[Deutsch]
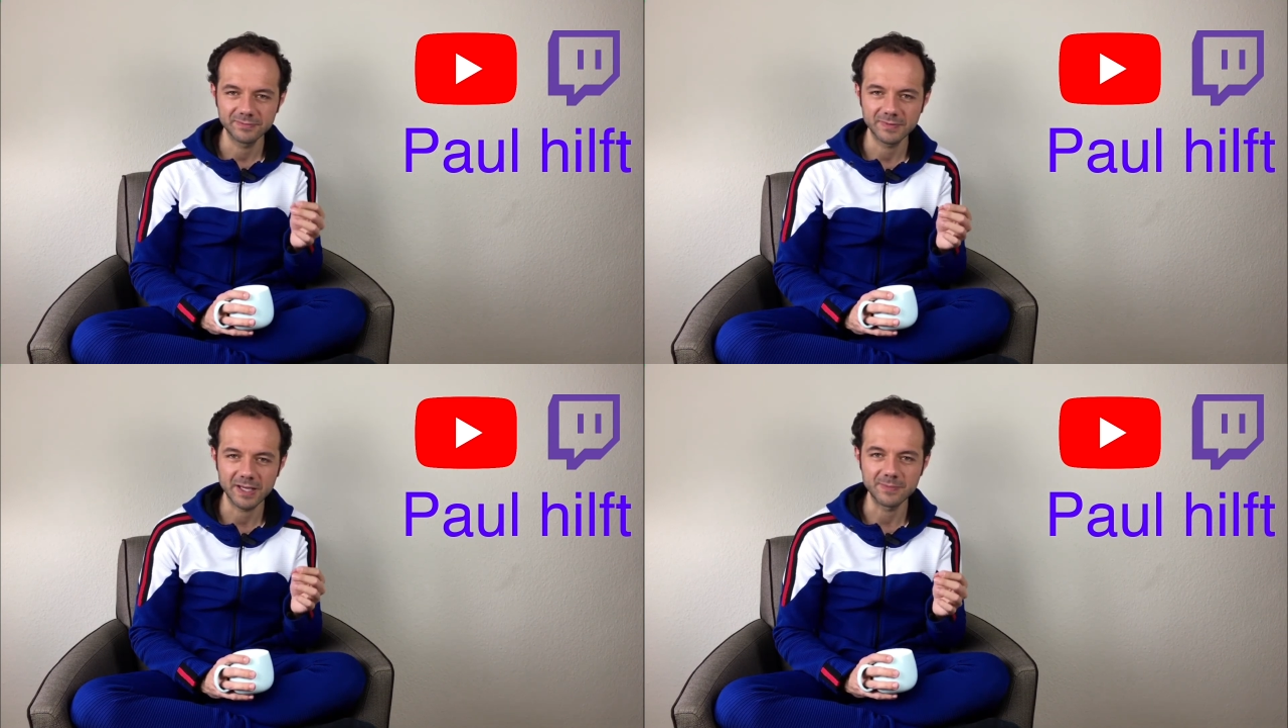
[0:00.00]

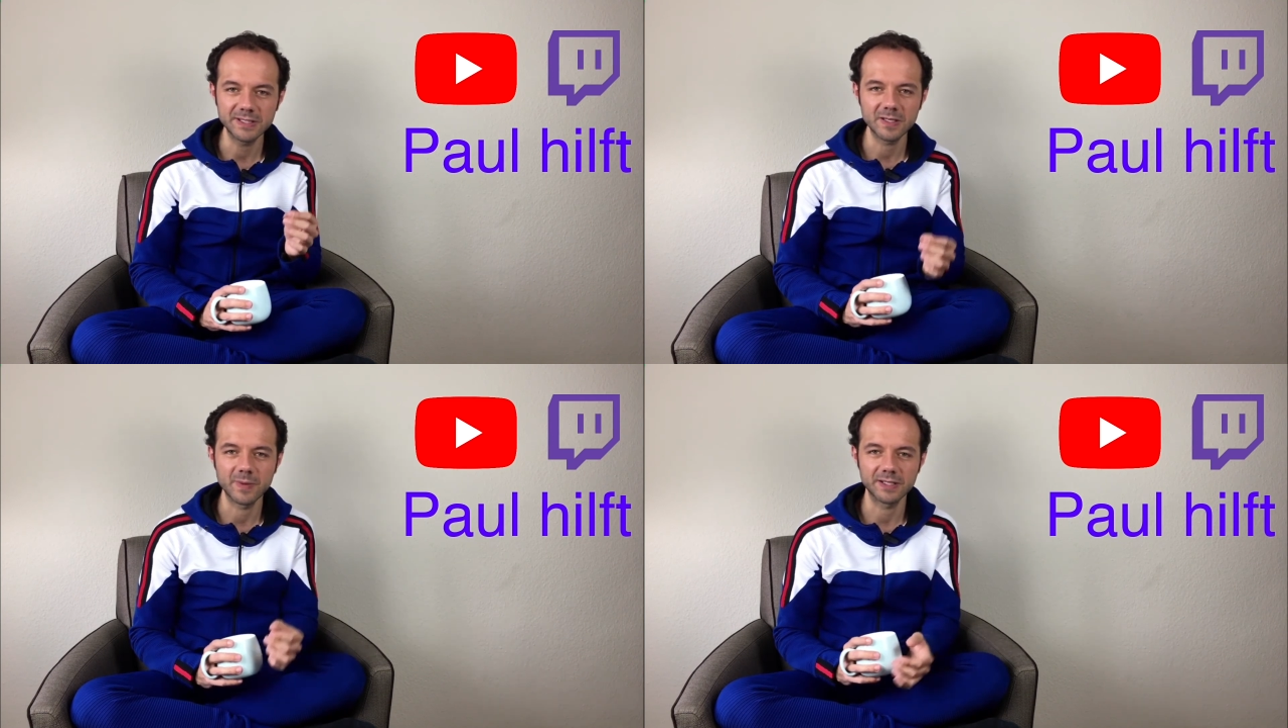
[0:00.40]
der
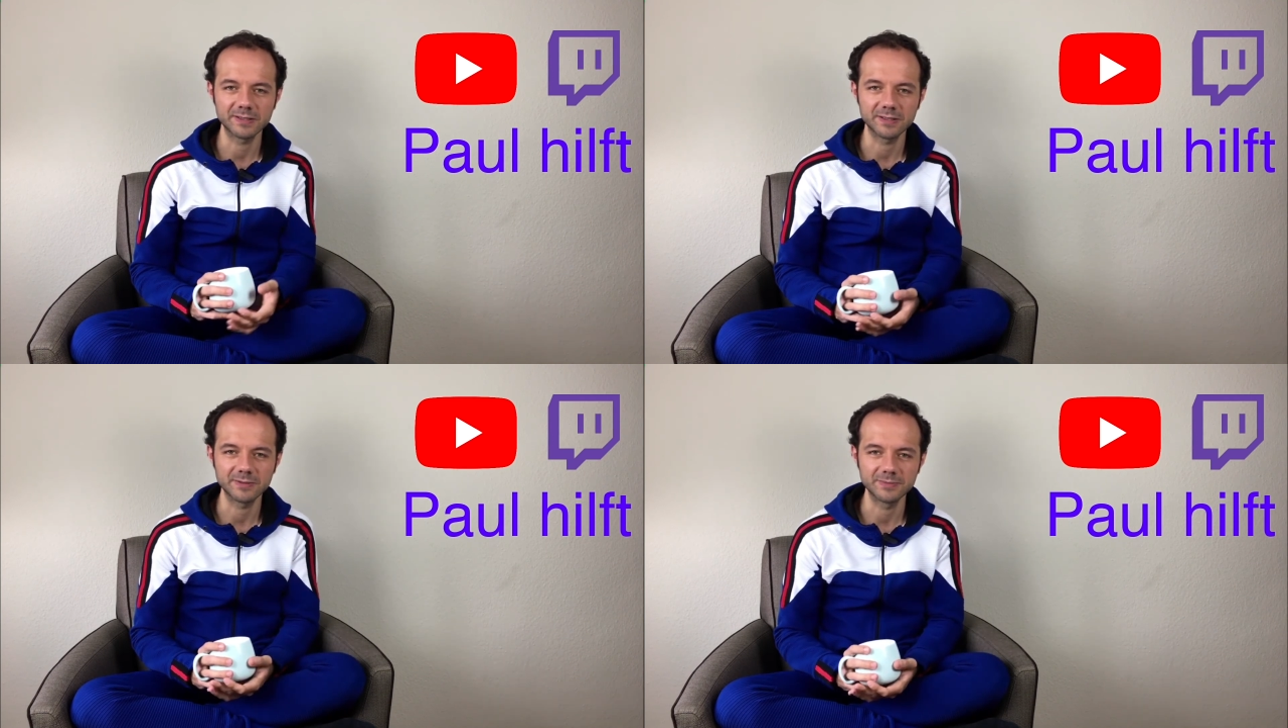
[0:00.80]

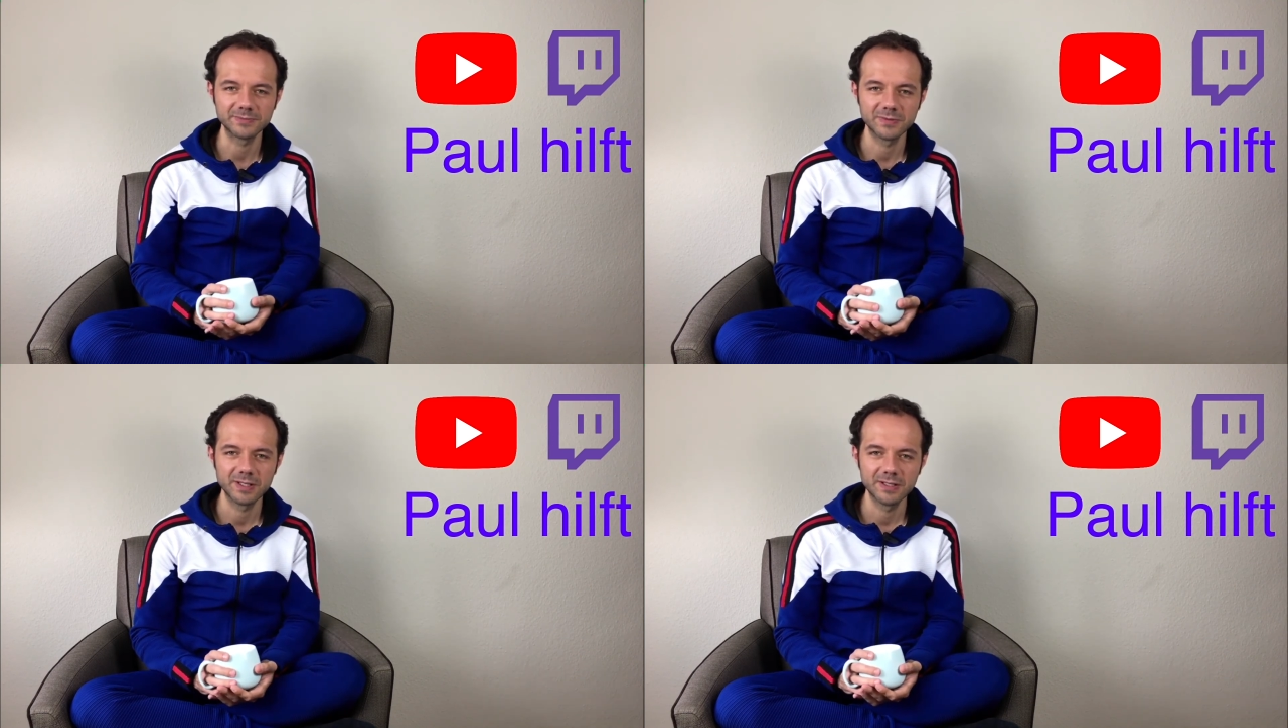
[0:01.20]
Mitarbeiterin,
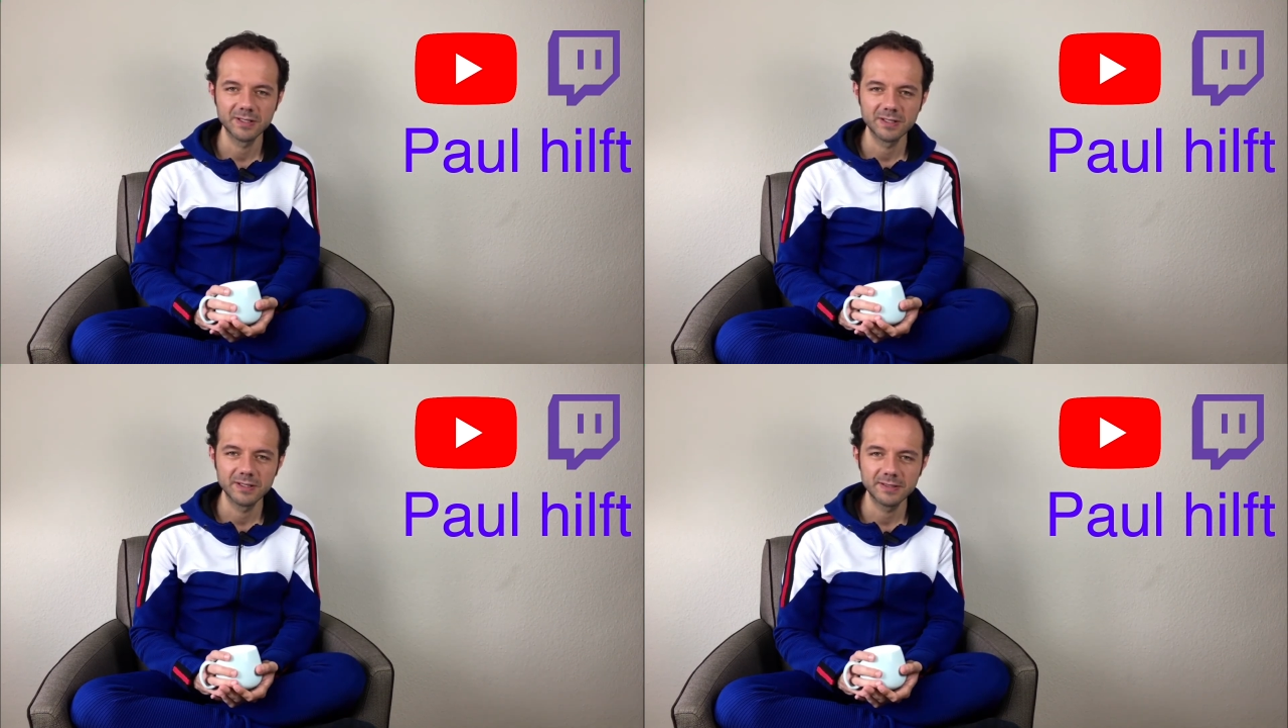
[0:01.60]

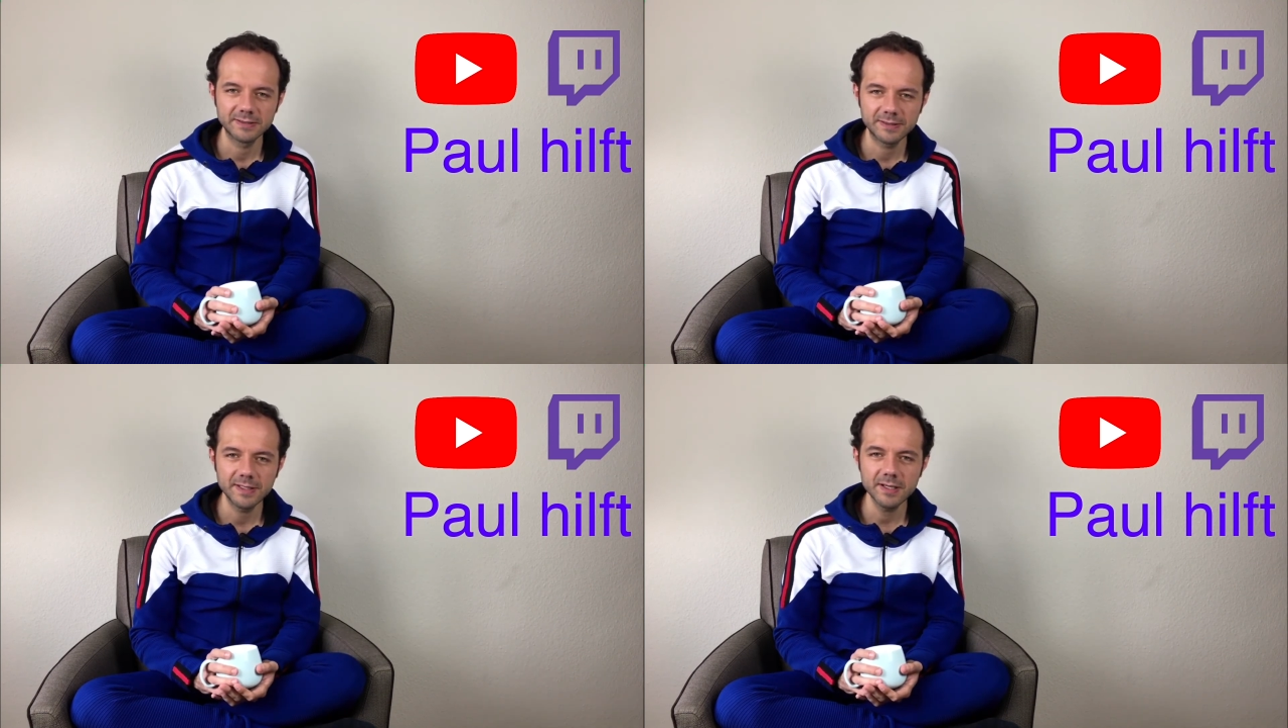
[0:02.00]

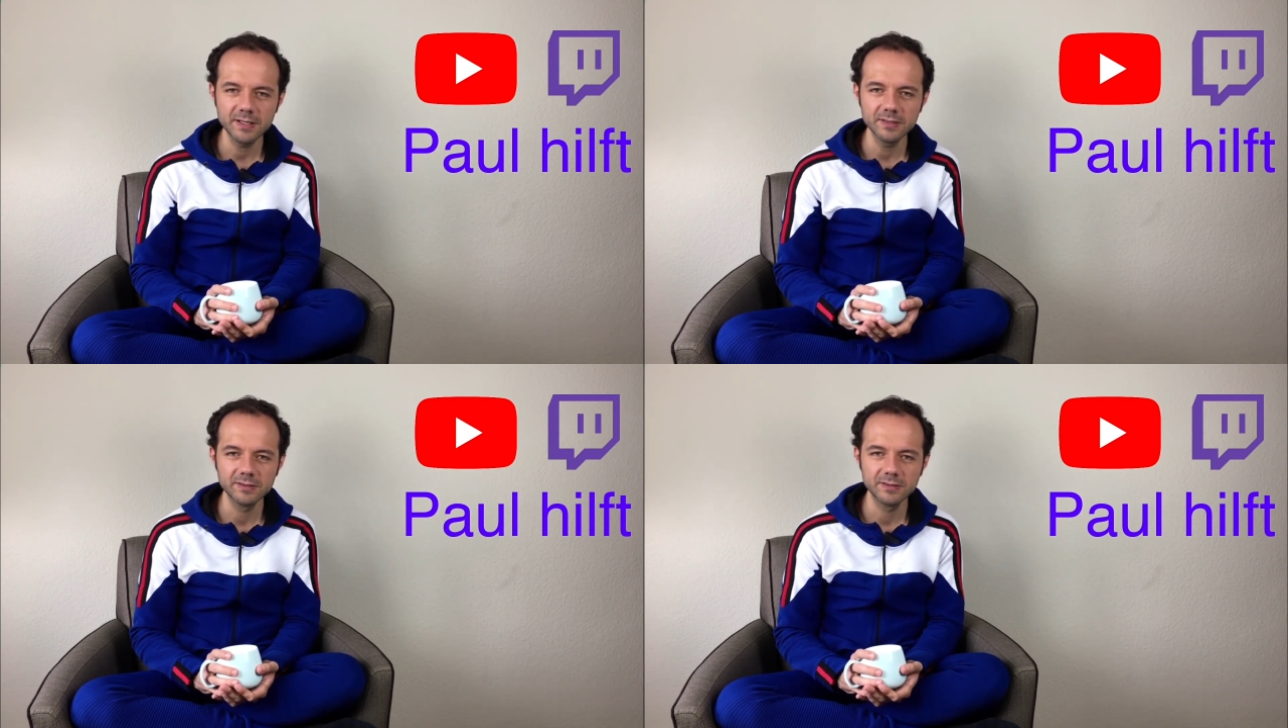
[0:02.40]
der